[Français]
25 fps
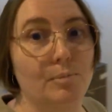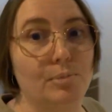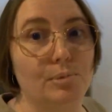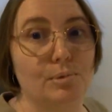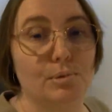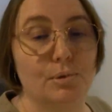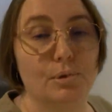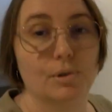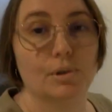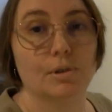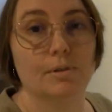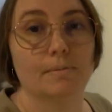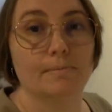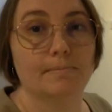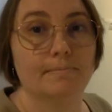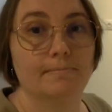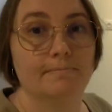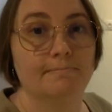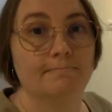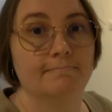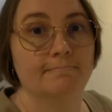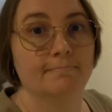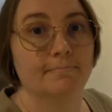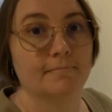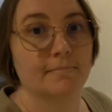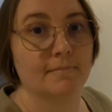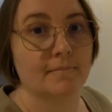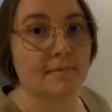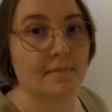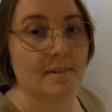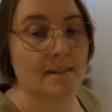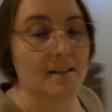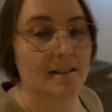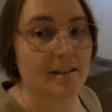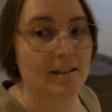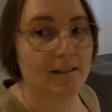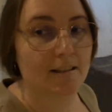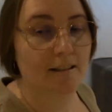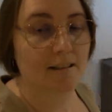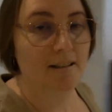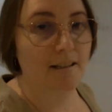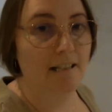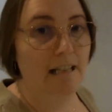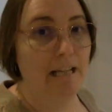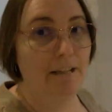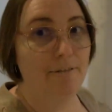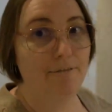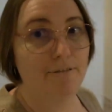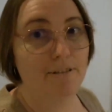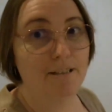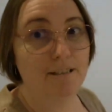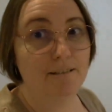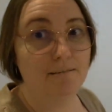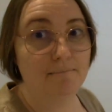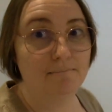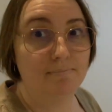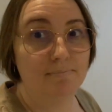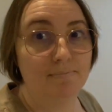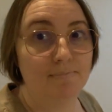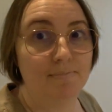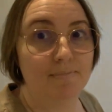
pour la fin.